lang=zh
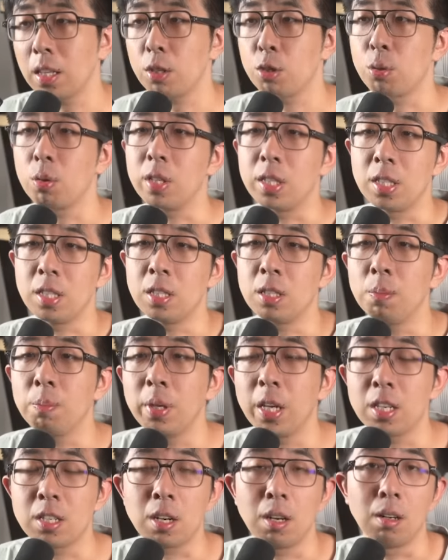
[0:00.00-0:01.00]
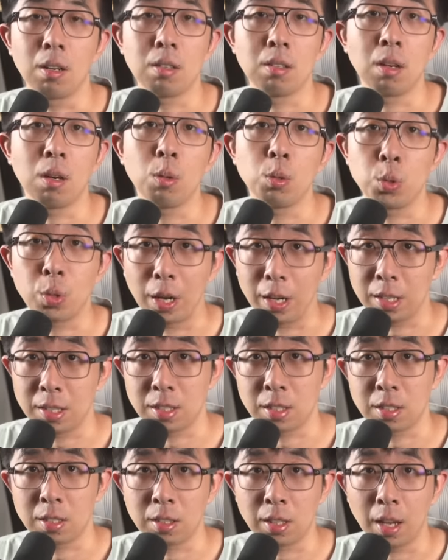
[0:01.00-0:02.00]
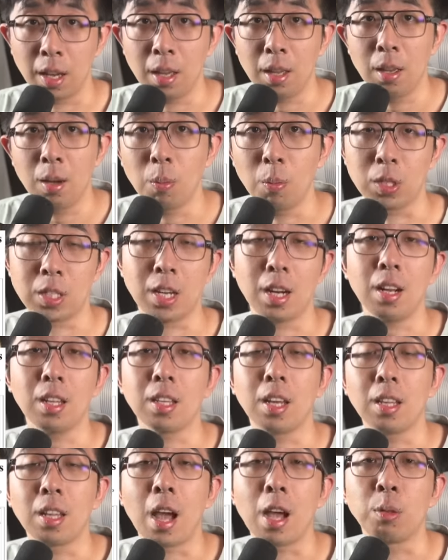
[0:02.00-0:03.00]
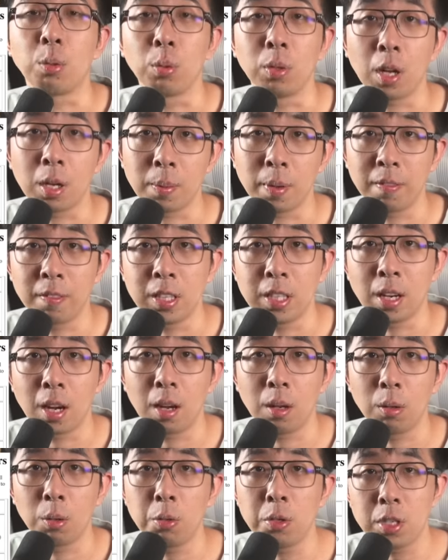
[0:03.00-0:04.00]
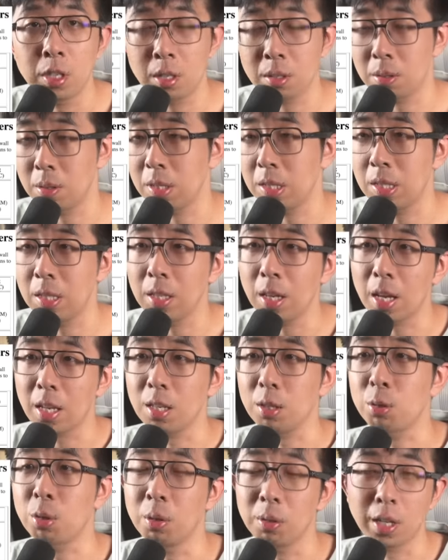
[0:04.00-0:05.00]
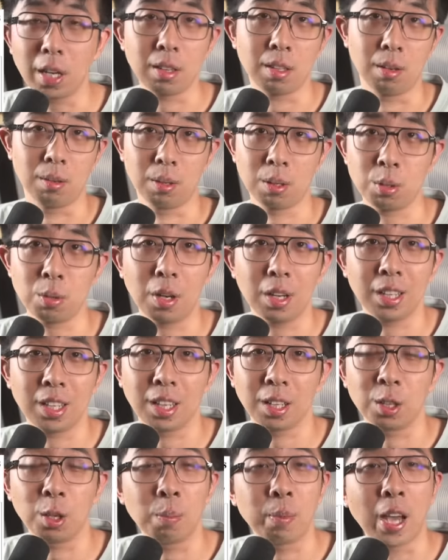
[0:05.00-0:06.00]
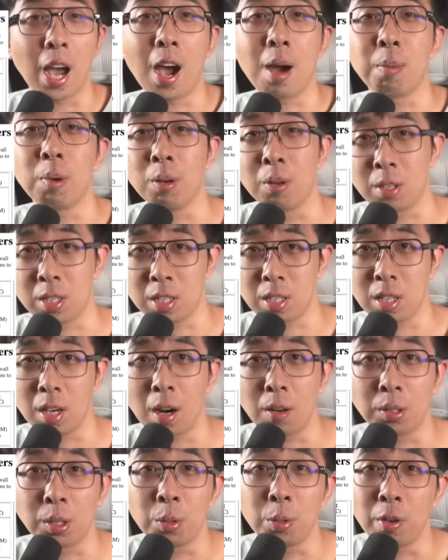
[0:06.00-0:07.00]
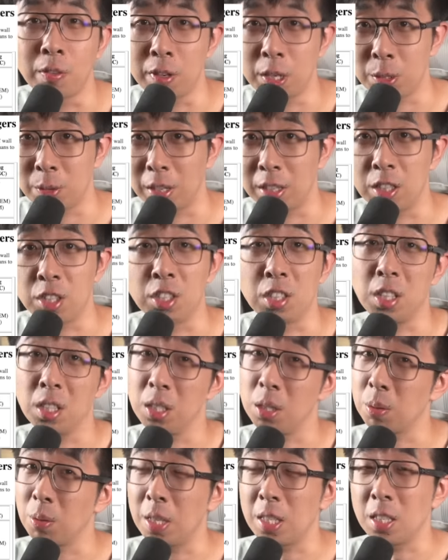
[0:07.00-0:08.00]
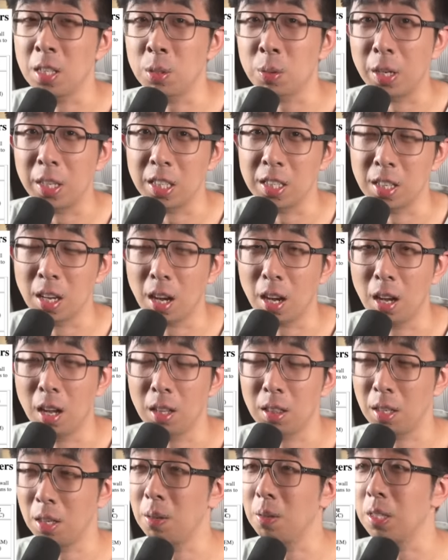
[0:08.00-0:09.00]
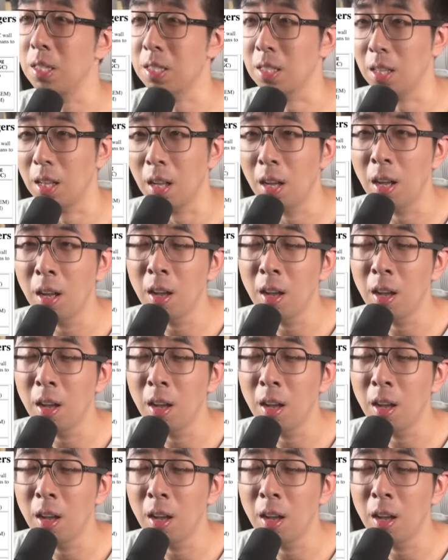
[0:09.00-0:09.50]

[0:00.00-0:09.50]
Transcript: 年处理器芯片成了之后，卷了几十年。我前两天呢还读到一篇文章，论证说今天一个充电头的算力都比阿波罗十一号登月飞船的指引计算机算力强，挺有意思的。